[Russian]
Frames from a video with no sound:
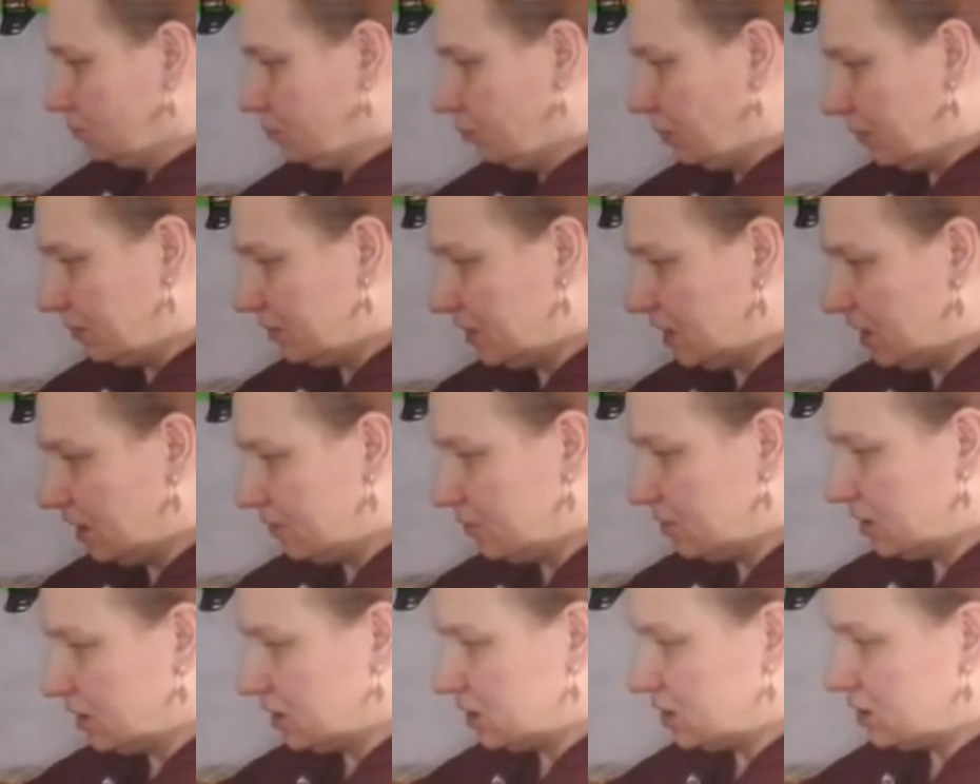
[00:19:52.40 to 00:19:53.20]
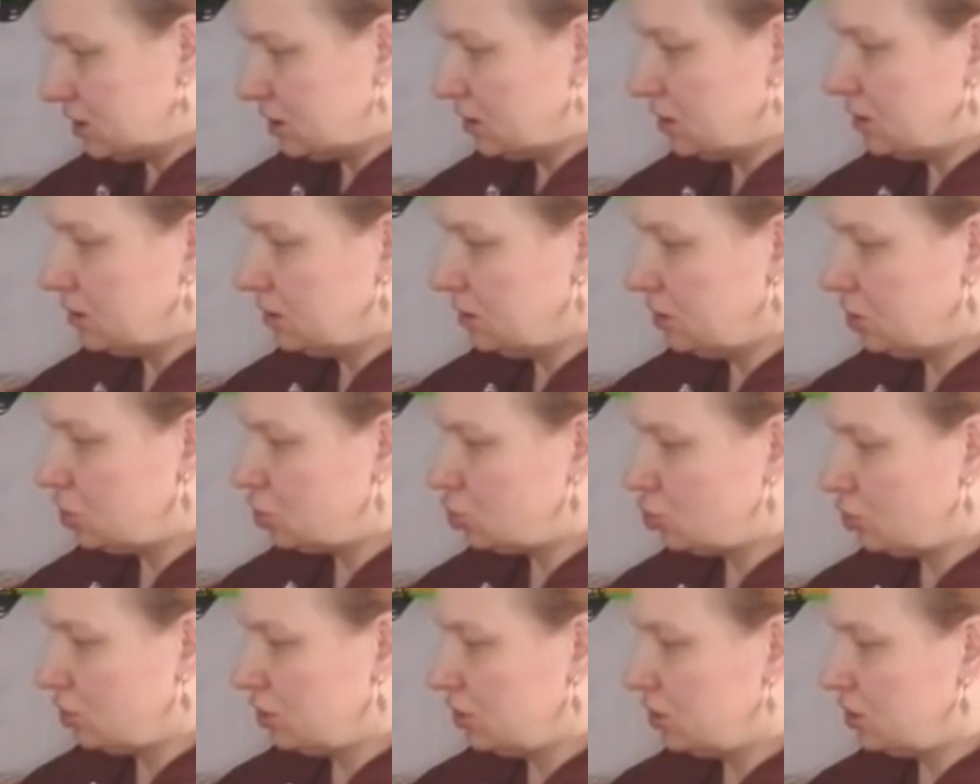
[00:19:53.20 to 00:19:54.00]
По беременности.
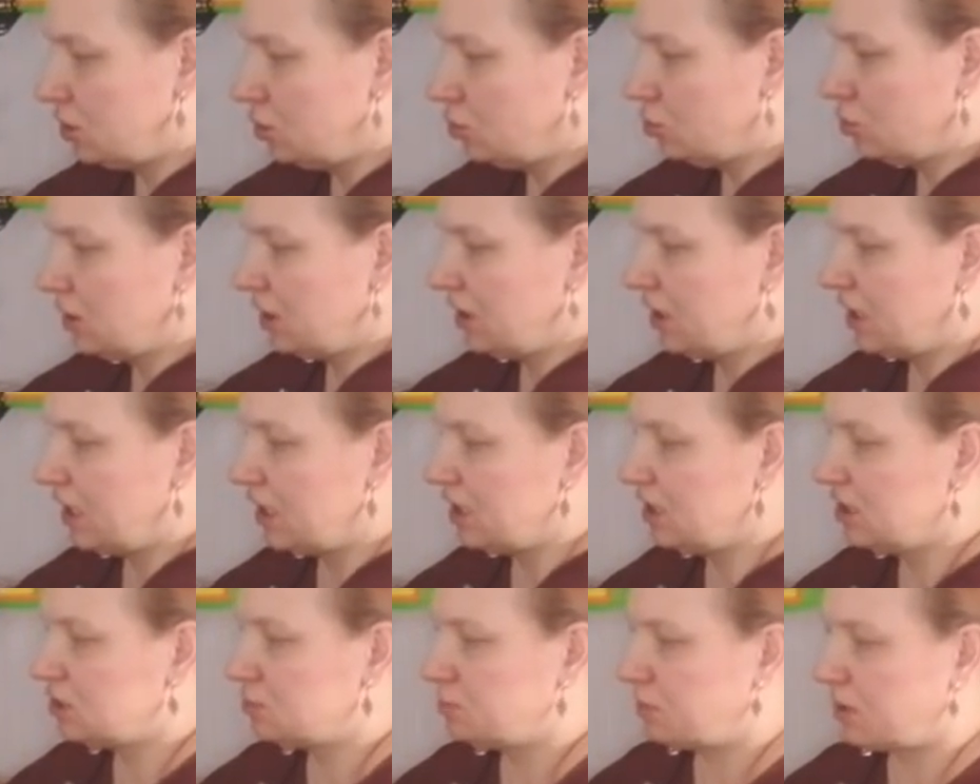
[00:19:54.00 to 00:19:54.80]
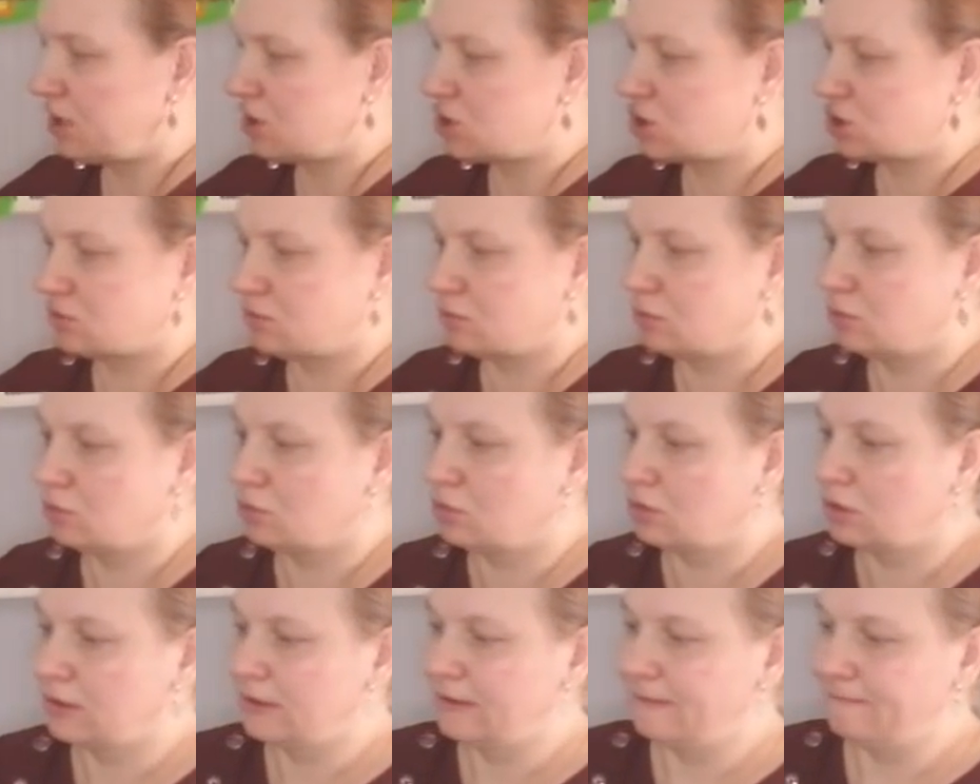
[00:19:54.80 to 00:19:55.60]
Ничего не дают. А я и не спрашиваю.
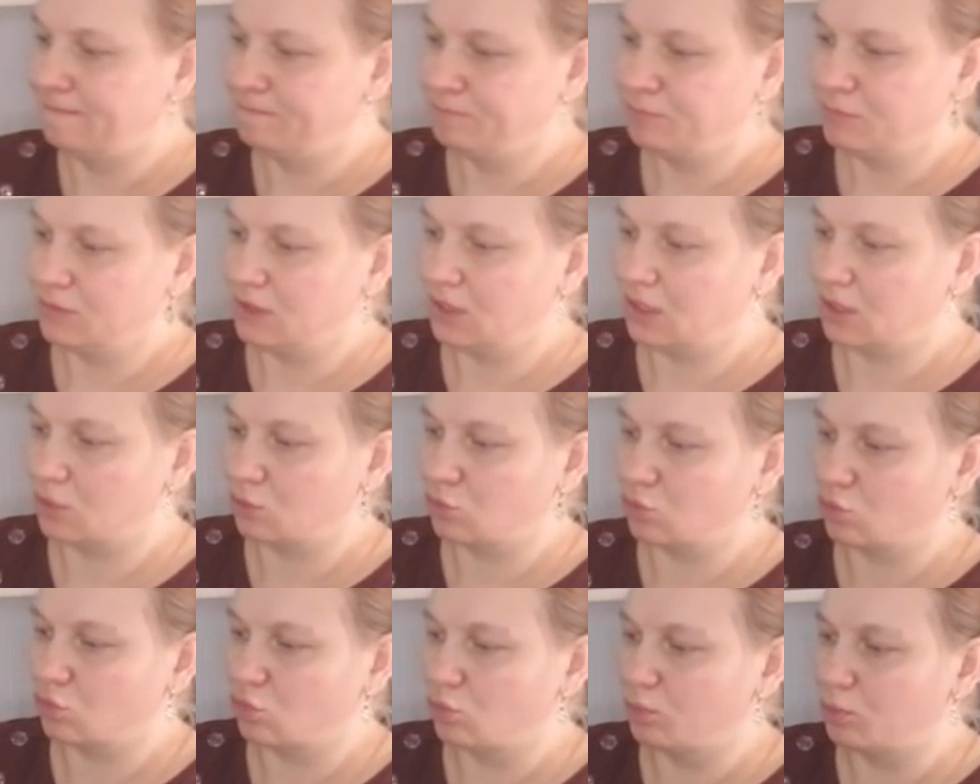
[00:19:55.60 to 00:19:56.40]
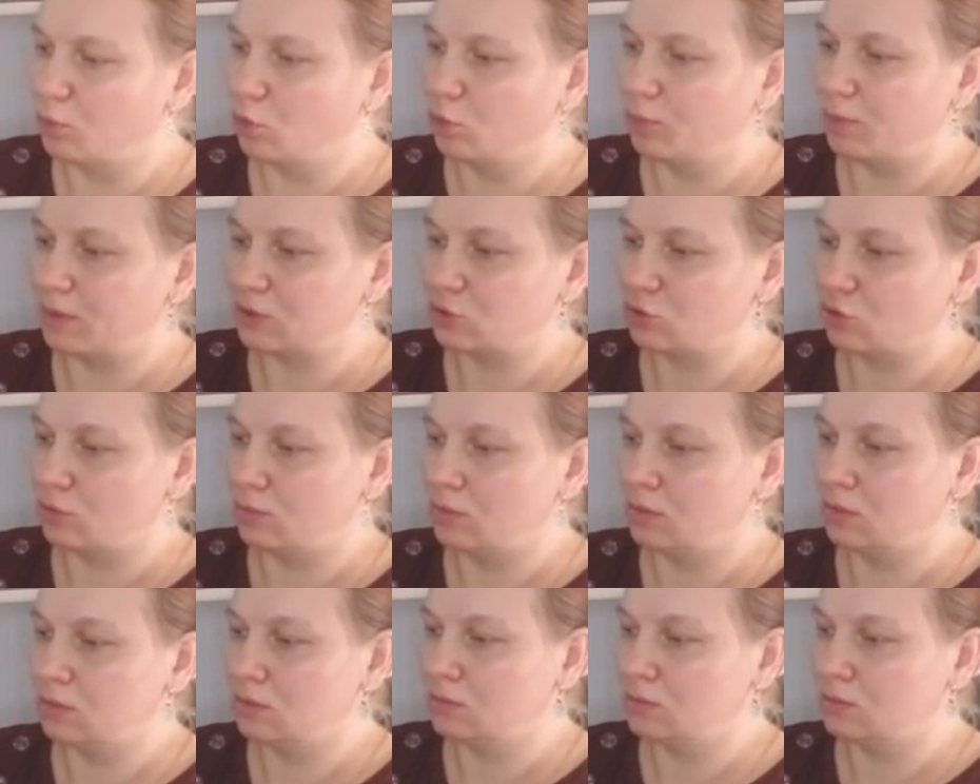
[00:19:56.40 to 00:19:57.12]
Я говорю, куплю потом.